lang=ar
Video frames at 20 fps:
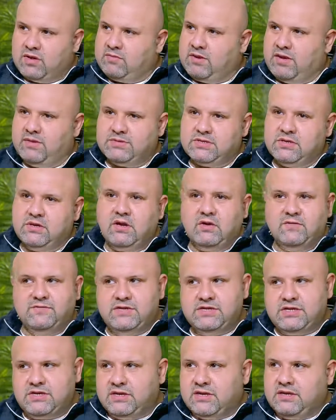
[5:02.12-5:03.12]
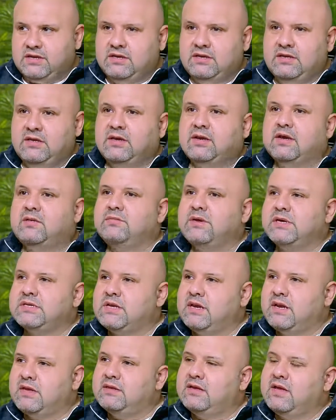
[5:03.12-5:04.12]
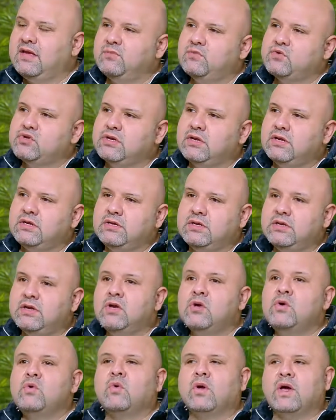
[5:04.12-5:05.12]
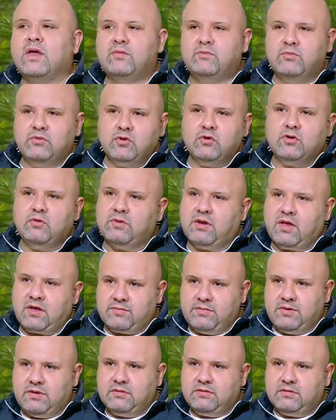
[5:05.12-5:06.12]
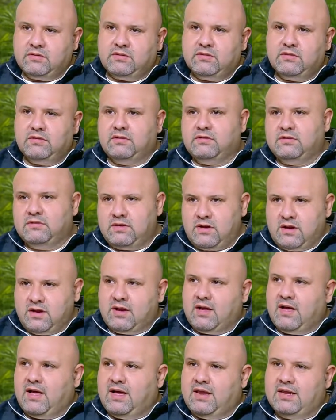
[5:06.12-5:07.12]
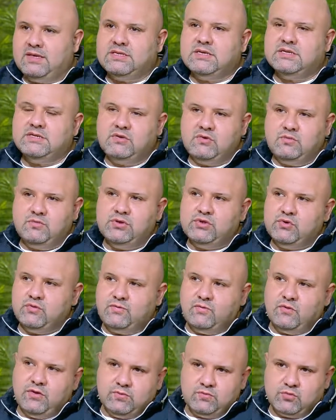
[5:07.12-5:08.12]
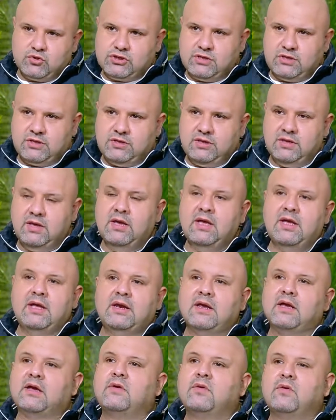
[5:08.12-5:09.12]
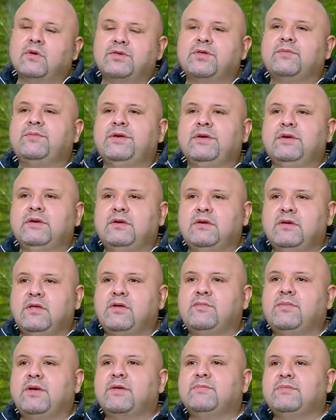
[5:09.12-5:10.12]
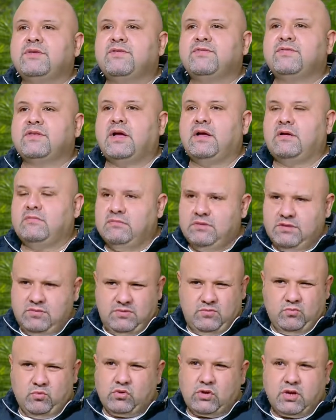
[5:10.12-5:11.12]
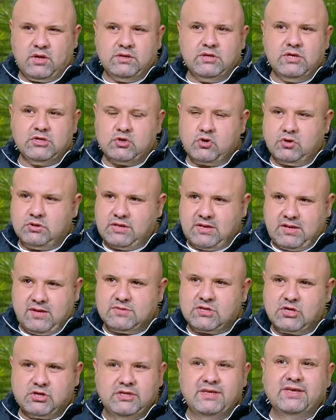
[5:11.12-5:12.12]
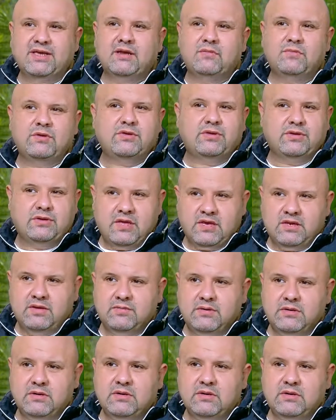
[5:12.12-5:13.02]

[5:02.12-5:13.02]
عيب صناعه في شركات كتير كان بيحصل عندها المشكله دي وكانت بتطلب العربيات آه، ترجعها على اساس ان هم يشوفوا ايه المشكله دي لكن هو الطبيعي ان الايرباك بتفتح بتبقي متخطيه سرعه ال 25 كم تقريبا